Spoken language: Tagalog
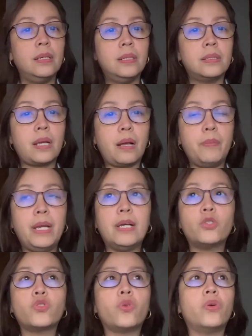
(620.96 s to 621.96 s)
sa
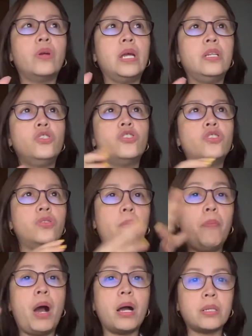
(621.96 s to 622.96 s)
kabilang storage
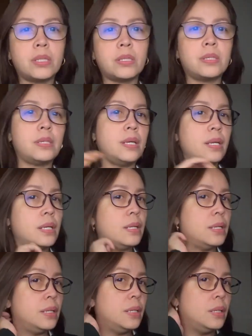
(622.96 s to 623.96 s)
box.
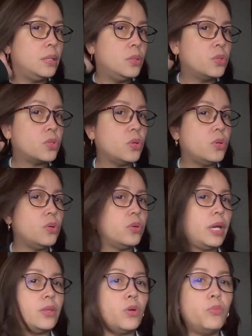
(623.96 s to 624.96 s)
So,
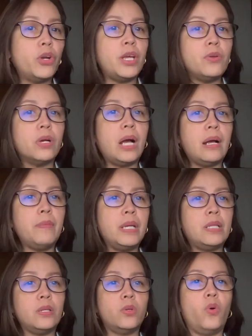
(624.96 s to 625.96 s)
ito muna yung
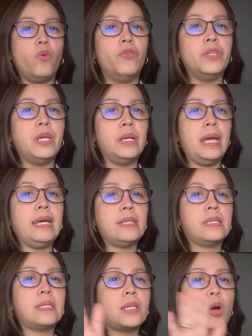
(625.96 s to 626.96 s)
gagamitin ko over the
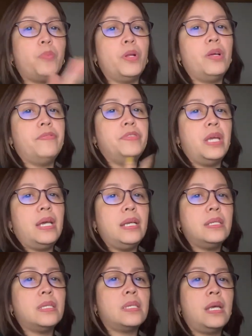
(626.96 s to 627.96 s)
next couple of
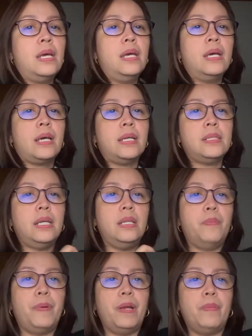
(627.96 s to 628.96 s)
days kasi
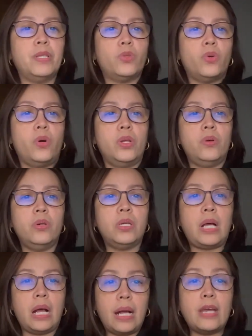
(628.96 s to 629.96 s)
hindi pa naman to, ano,
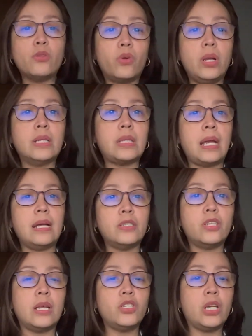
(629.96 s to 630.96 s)
ngayon ko lang talaga
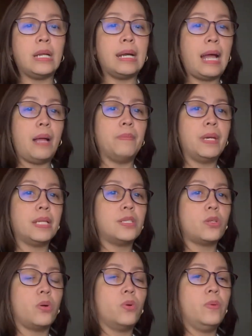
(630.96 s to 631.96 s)
na siya nagamit.
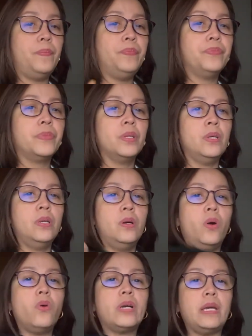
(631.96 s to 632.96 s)
So,
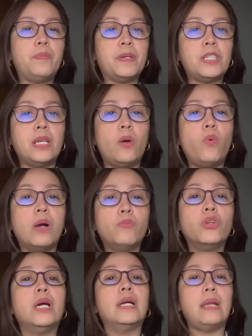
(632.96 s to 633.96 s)
okay pa siya na wag
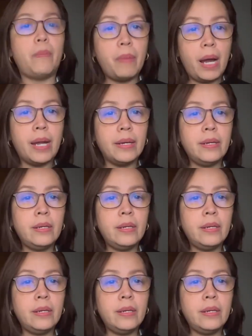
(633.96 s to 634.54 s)
mo nang labhan.